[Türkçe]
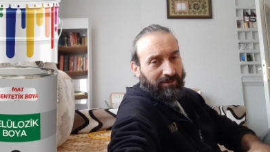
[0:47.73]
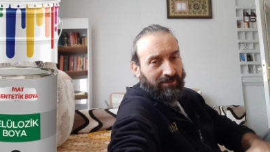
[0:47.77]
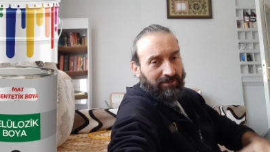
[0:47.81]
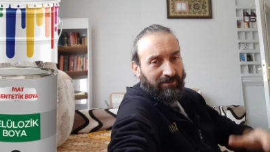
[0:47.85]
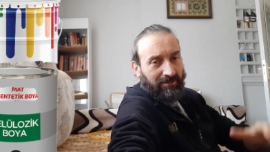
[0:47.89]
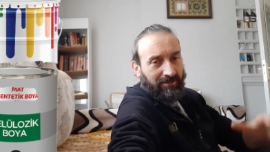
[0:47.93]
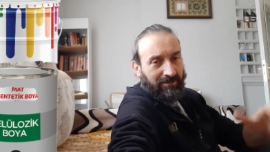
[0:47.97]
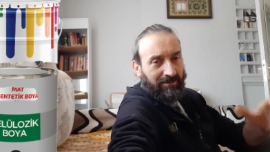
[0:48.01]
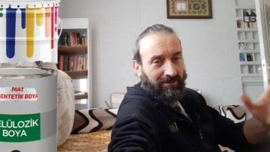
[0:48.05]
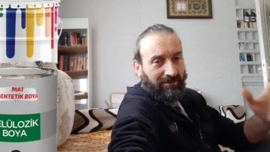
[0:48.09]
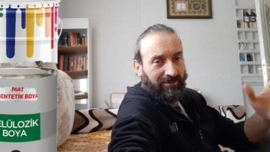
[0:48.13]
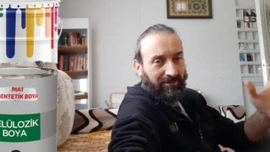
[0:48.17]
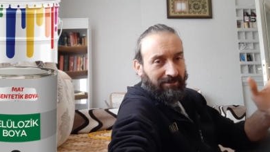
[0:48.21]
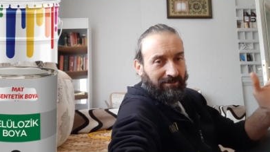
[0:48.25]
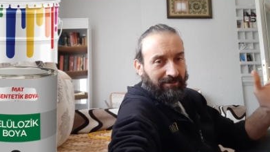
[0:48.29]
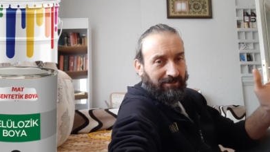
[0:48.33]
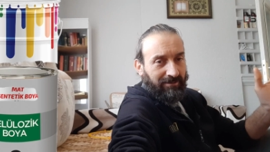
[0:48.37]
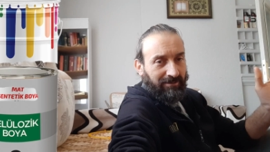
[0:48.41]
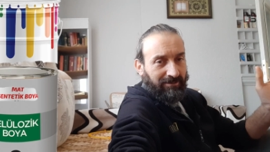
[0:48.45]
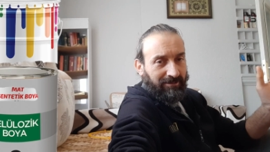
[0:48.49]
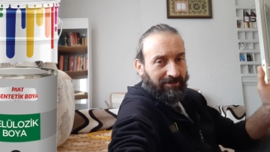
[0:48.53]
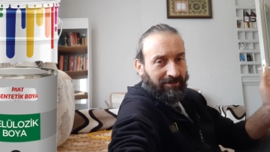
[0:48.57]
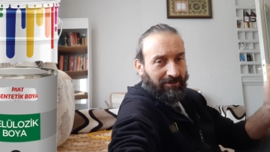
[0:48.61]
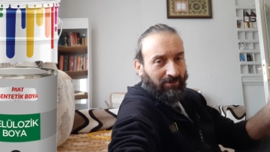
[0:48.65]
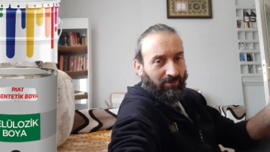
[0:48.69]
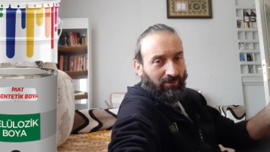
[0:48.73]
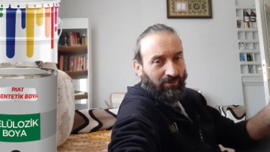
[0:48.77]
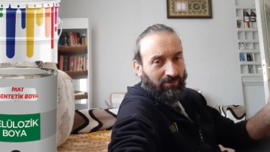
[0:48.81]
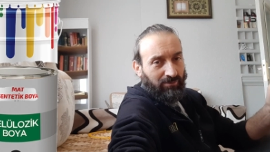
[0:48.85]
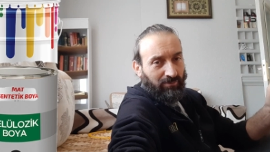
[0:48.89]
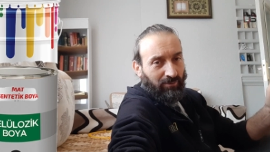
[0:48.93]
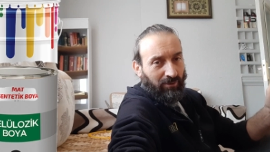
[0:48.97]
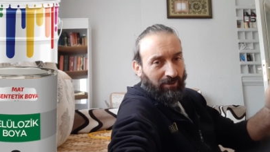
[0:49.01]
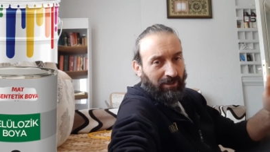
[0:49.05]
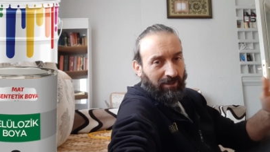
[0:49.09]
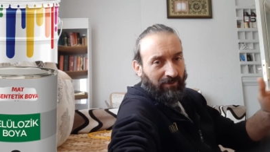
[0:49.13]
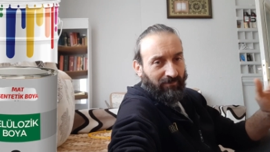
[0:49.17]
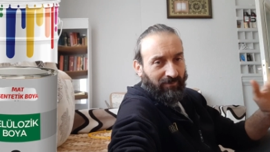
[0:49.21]
E, silikonlu
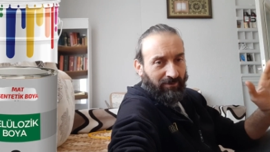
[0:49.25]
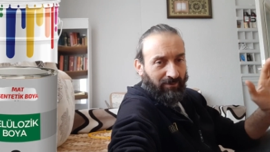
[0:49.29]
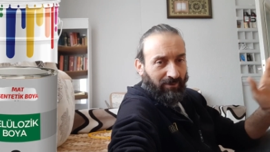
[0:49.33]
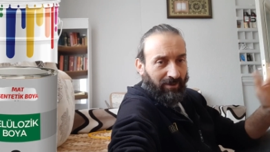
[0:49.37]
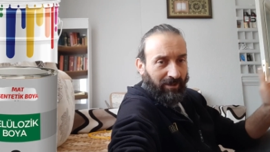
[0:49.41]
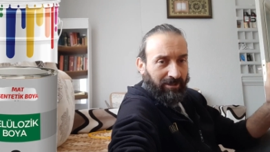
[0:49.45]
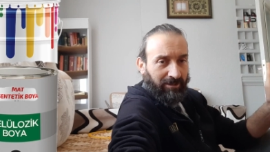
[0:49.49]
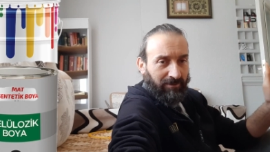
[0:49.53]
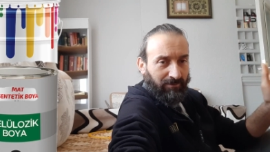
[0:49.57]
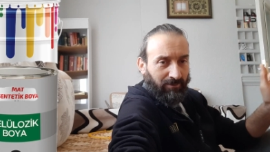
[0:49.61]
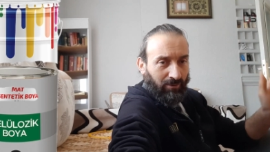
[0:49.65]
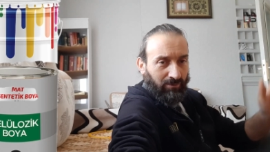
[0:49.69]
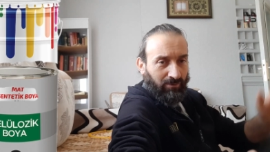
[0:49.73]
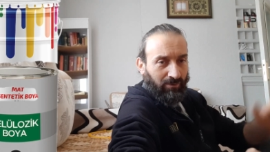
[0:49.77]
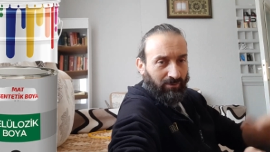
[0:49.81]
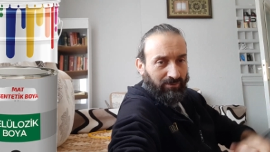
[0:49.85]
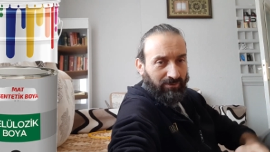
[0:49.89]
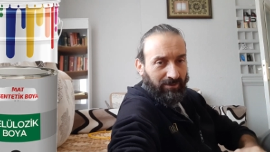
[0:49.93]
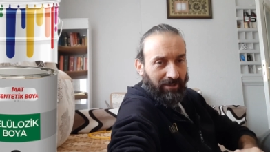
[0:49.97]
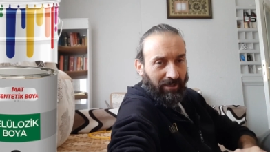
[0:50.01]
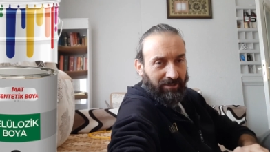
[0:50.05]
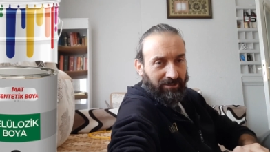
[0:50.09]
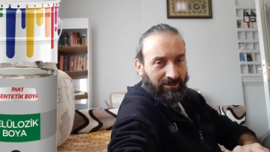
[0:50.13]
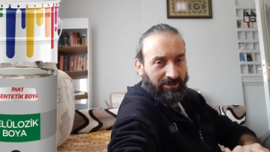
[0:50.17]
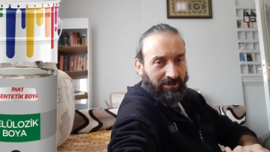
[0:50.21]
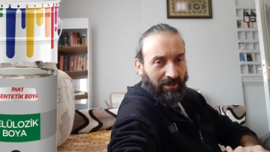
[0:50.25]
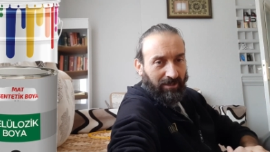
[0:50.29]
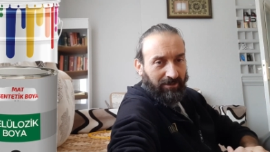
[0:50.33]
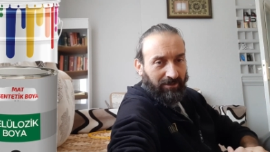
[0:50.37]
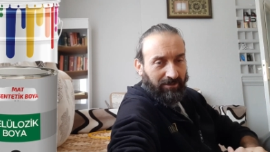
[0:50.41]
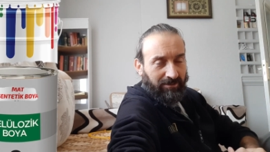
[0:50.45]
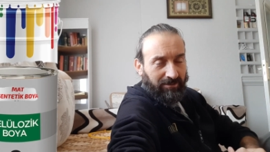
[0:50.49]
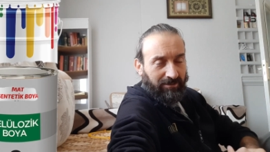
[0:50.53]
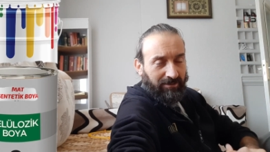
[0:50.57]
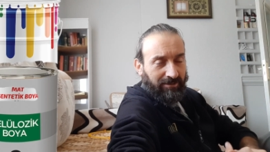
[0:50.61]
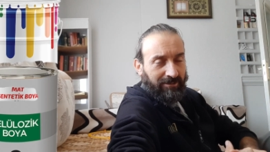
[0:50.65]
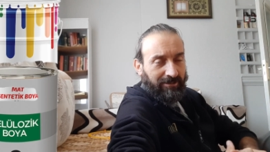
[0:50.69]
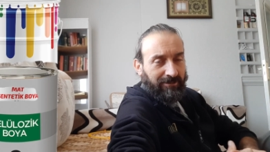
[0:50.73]
boyalar var. O ayrı bir konu. Onu da ayrıca
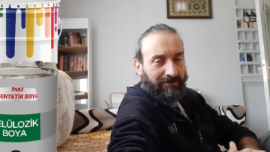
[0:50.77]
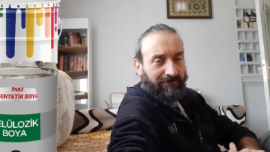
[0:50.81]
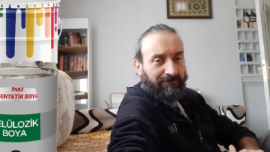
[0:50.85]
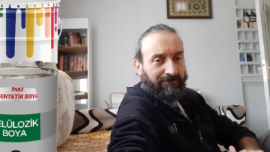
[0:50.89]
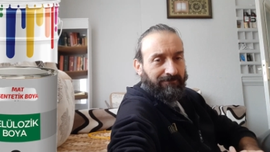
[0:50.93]
anlatırız.